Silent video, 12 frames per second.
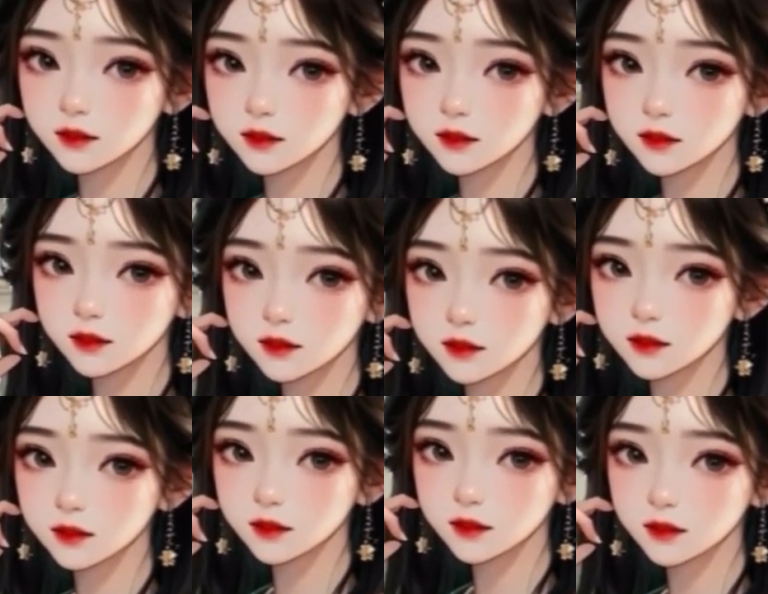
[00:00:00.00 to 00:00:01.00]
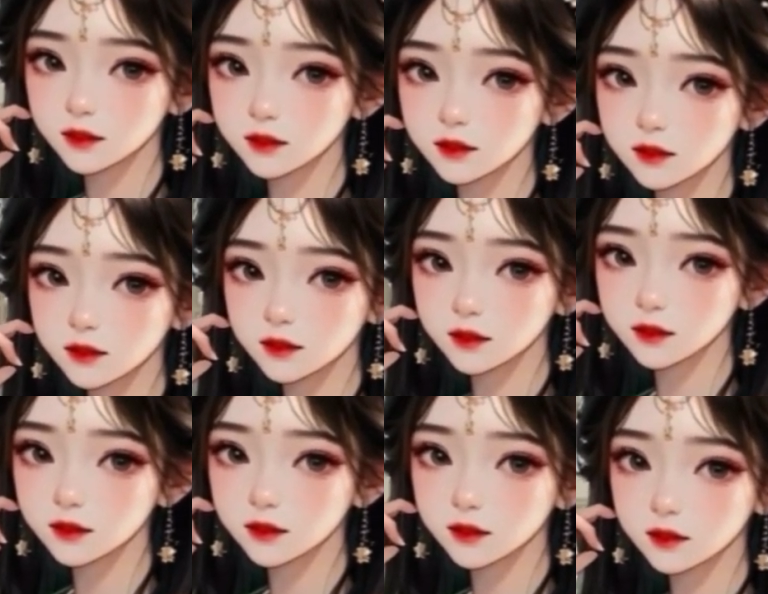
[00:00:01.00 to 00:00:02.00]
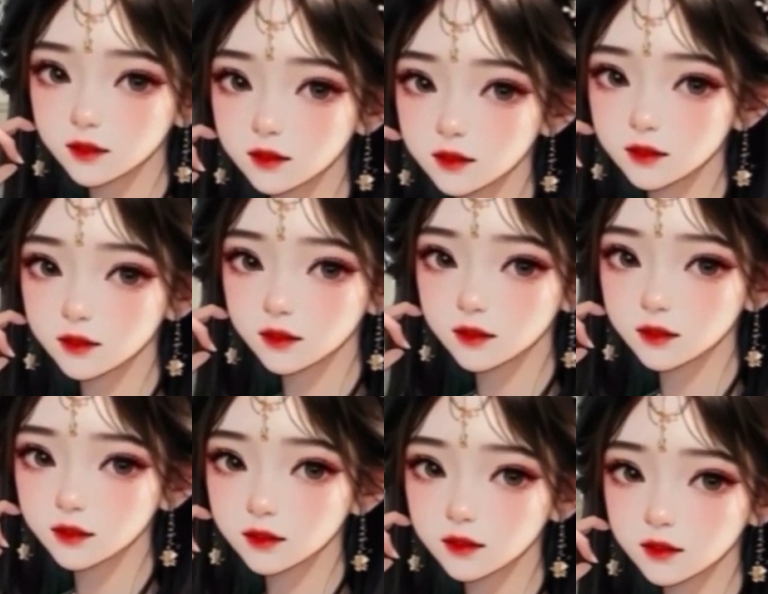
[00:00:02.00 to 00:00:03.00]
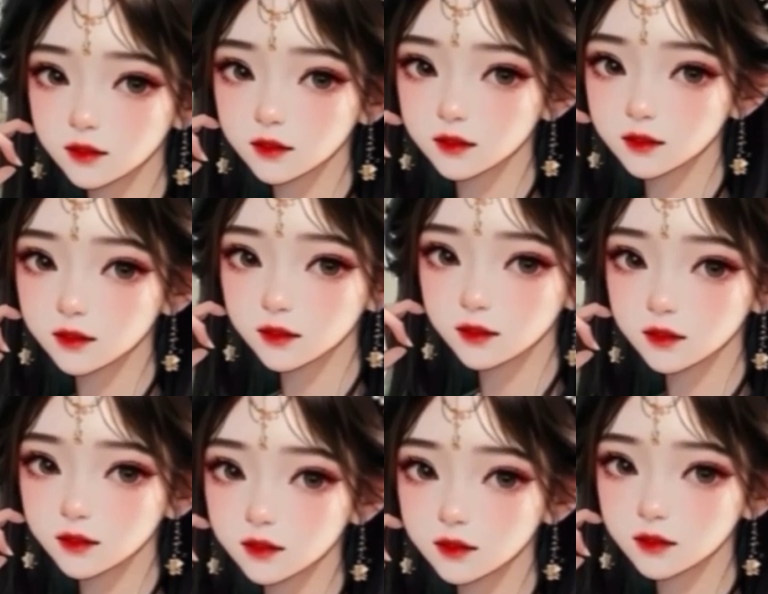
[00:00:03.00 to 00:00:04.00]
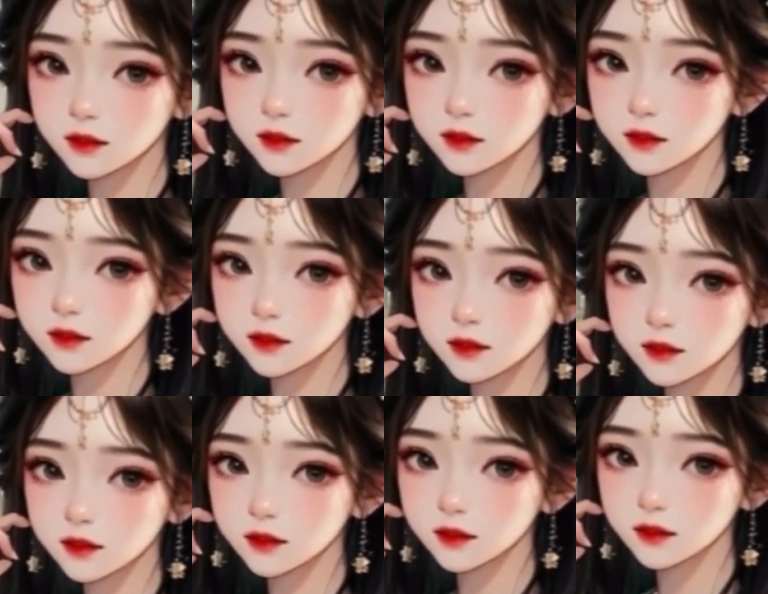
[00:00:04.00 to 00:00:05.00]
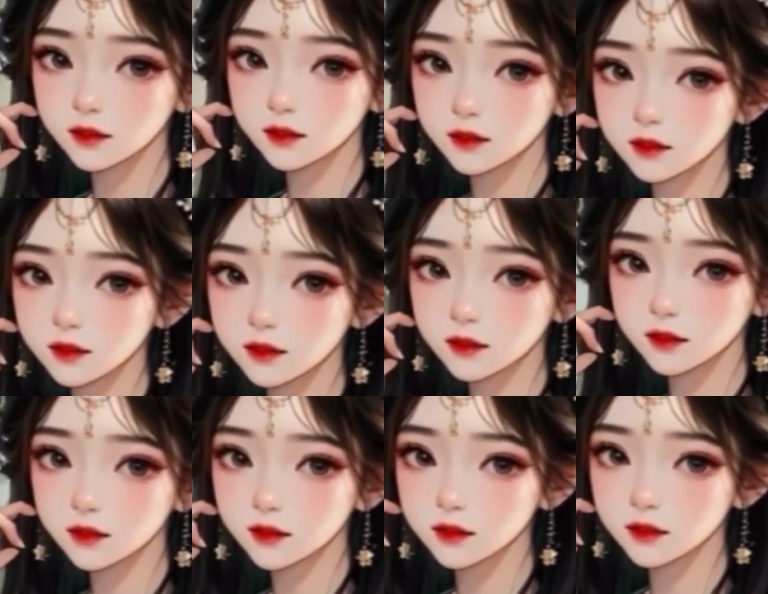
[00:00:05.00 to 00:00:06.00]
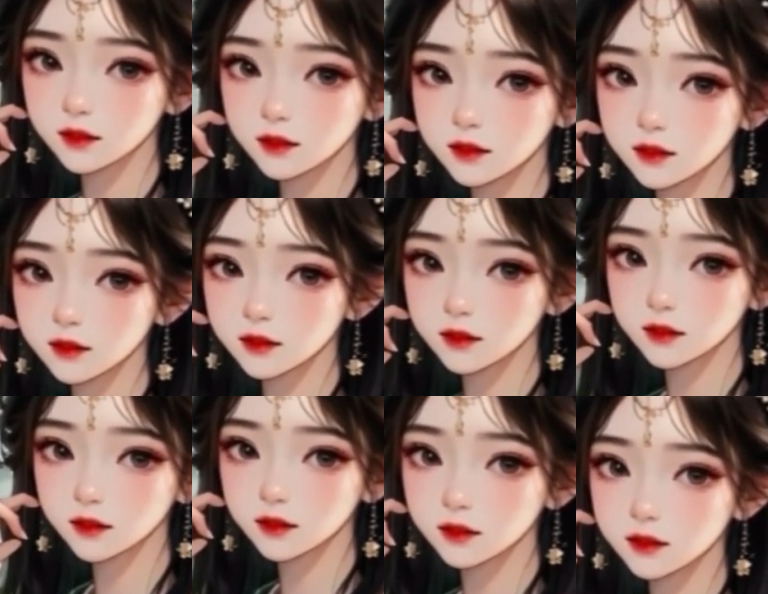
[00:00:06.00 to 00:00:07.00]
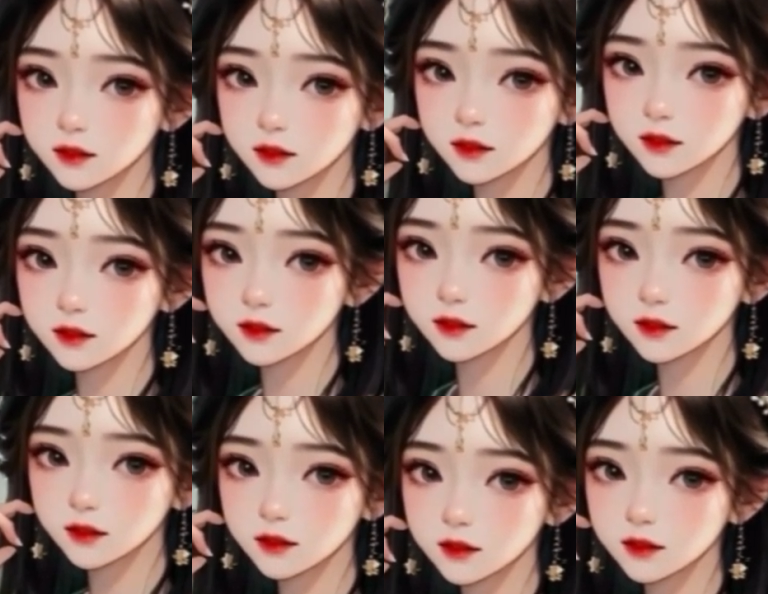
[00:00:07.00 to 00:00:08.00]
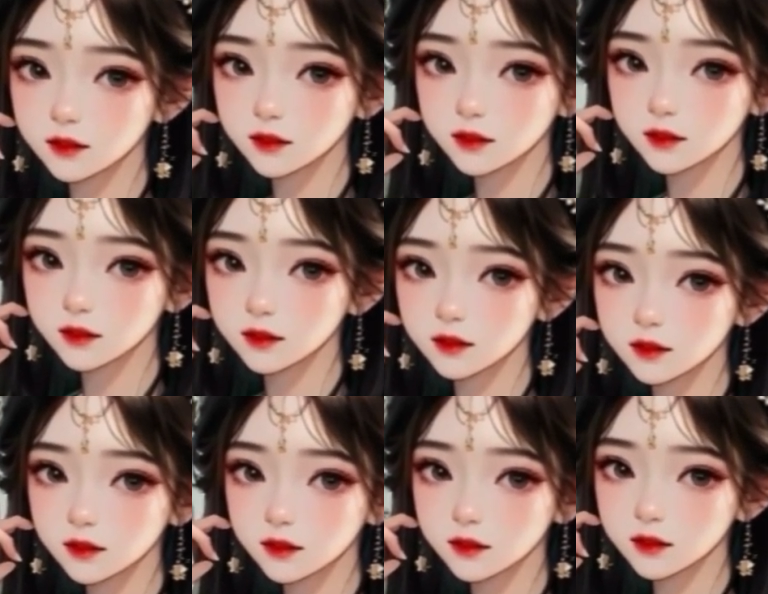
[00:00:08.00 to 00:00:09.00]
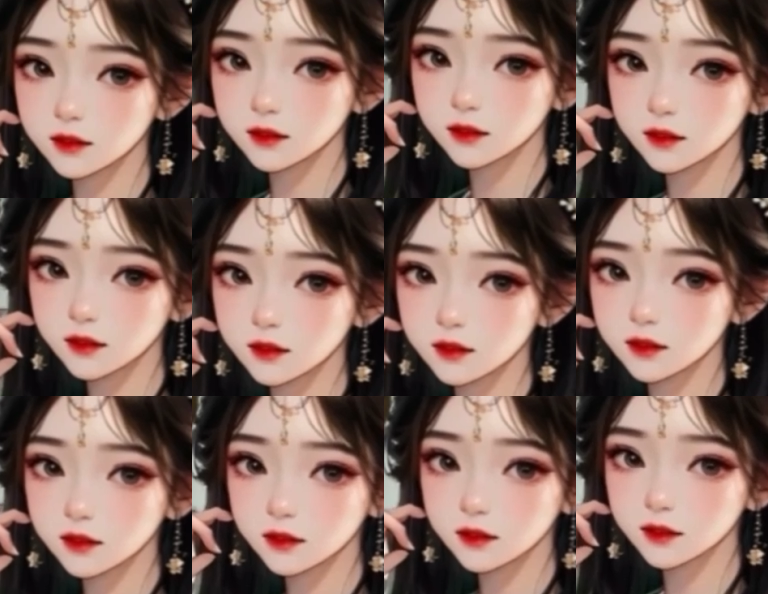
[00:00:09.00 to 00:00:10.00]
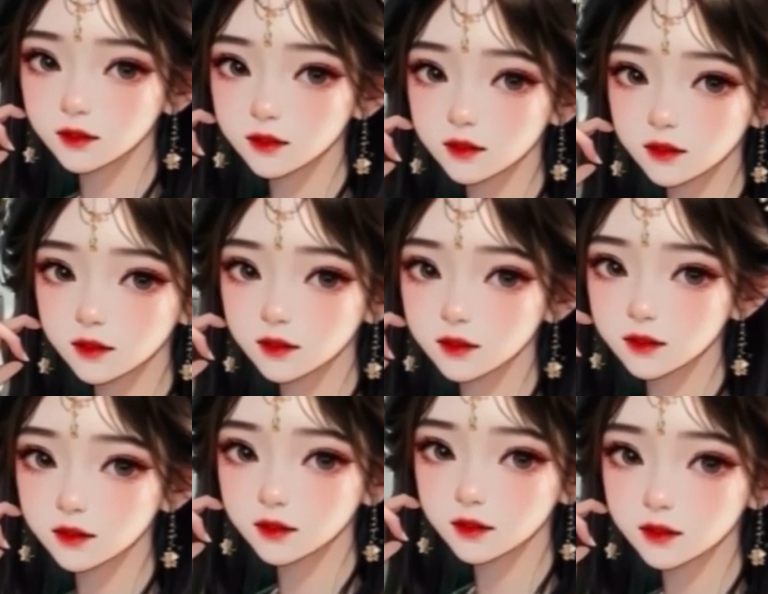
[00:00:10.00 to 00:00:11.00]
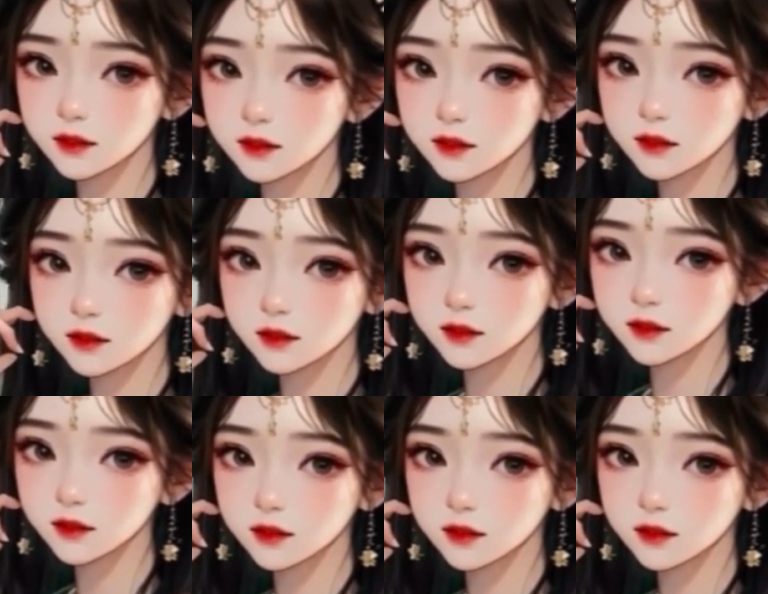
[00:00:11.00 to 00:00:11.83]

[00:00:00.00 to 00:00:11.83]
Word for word: จำนวนที่น่าตกใจเช่นนี้ แม้แต่บรรพบุรุษของสามสำนักเซียนใหญ่ของพวกเราเกรงว่าคงต้องต่อสู้จนสุดกำลังเป็นแน่ ยิ่งไปกว่านั้น ยังมีเศรษฐรุชนที่ยังไม่ได้ลงมือท่านนั้นอยู่ด้วย